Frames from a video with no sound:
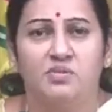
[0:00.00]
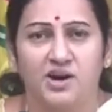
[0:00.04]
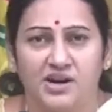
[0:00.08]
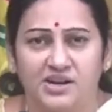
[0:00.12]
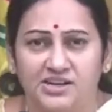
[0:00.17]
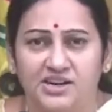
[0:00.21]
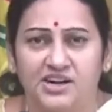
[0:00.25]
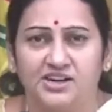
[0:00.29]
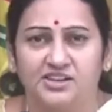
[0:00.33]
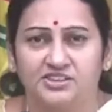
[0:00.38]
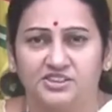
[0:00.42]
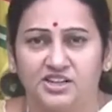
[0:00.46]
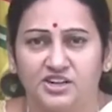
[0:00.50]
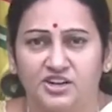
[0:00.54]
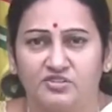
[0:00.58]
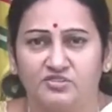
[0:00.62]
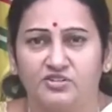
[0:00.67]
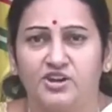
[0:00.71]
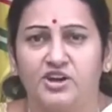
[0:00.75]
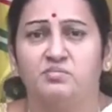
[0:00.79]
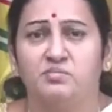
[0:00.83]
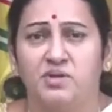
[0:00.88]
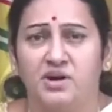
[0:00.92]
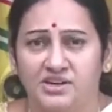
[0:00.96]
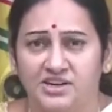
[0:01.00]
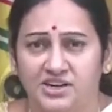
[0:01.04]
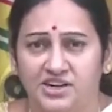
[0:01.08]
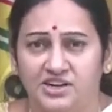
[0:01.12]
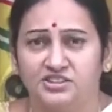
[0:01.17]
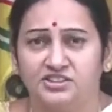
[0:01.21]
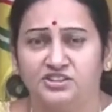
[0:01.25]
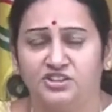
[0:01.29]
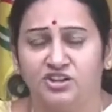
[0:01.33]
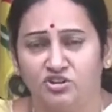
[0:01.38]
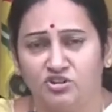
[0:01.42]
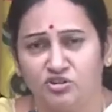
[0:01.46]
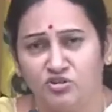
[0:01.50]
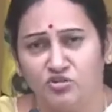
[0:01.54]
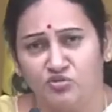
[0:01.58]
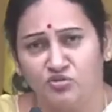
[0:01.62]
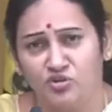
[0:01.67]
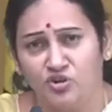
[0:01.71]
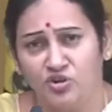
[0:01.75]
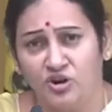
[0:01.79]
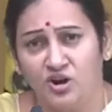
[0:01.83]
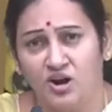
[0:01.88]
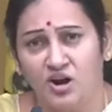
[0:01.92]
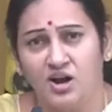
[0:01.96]
మాట్లాడుతున్నావు ఏం మాట్లాడుతున్నావు
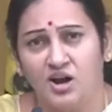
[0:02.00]
నువ్వు